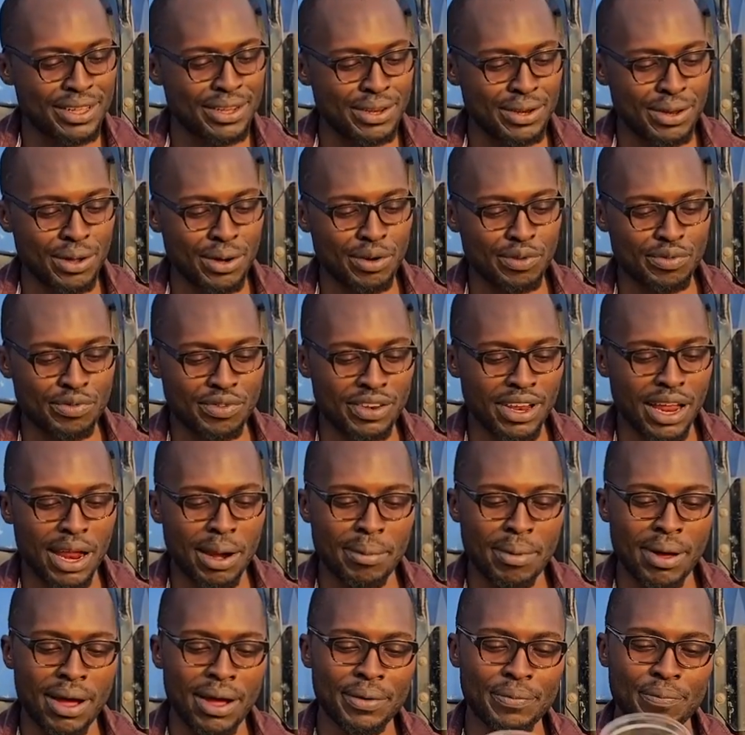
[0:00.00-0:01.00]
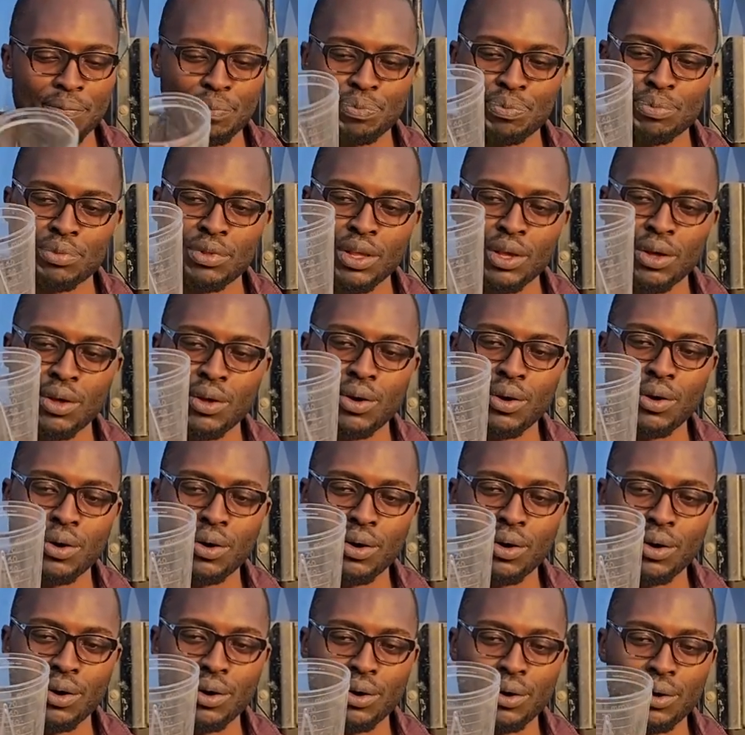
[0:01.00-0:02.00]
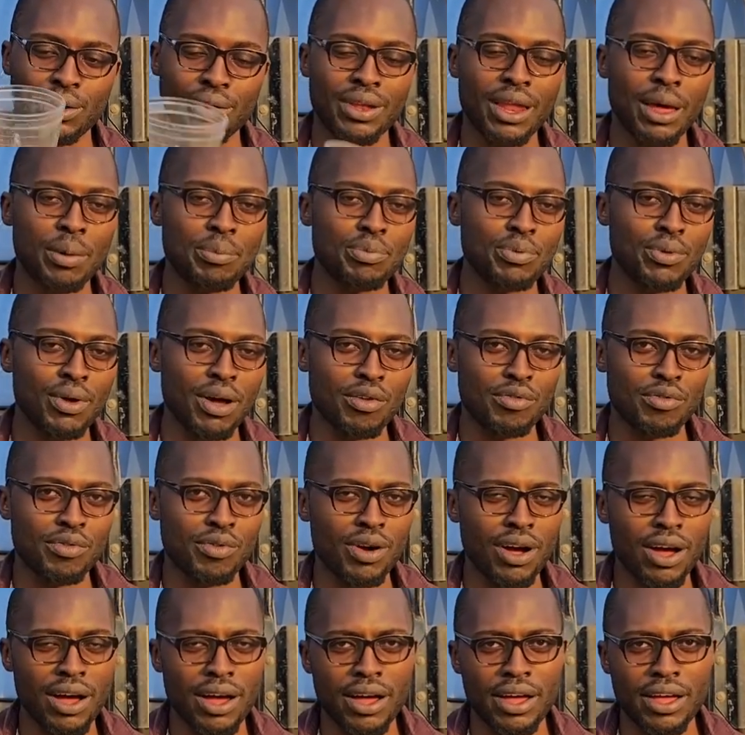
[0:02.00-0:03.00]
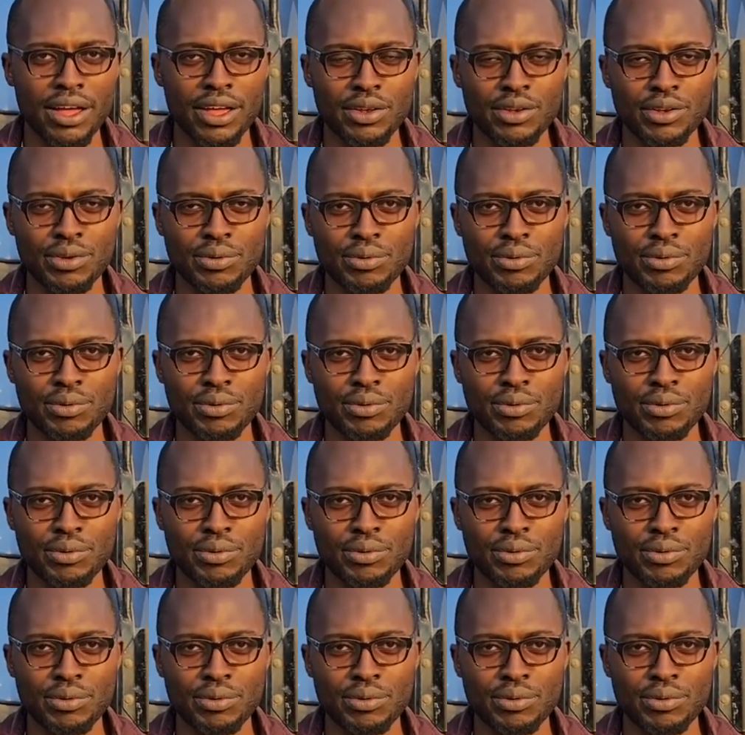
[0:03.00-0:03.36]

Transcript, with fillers: Donc, finalement, on a pu avoir un.